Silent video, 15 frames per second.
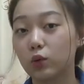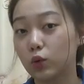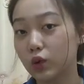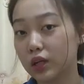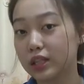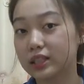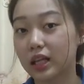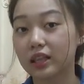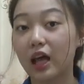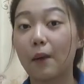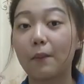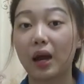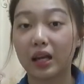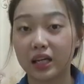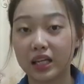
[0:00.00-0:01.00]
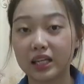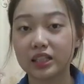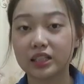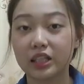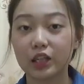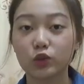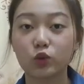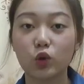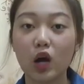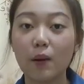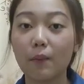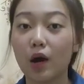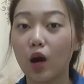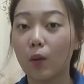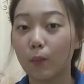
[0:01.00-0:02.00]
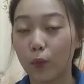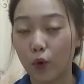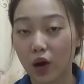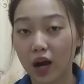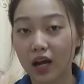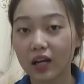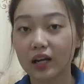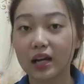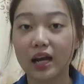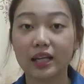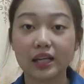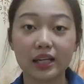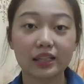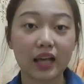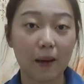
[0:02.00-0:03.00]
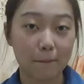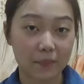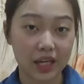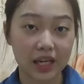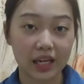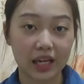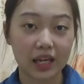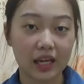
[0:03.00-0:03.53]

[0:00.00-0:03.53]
gurih serta manis dan juga mengempukkan daging sapi.